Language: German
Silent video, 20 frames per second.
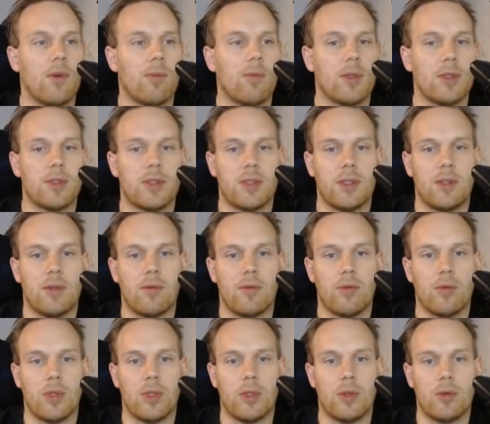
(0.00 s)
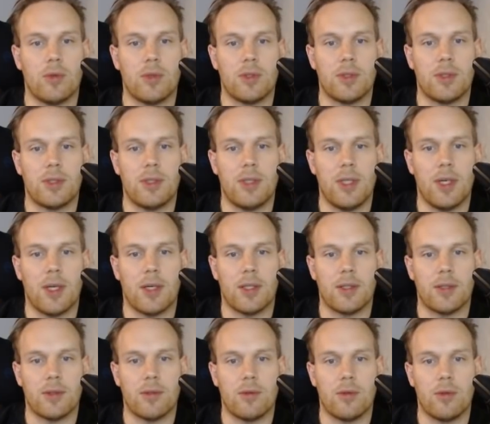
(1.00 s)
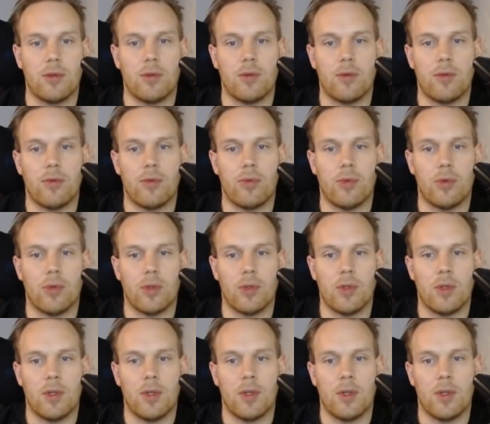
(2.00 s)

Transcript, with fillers: mal sehen, wohin uns die Reise führt.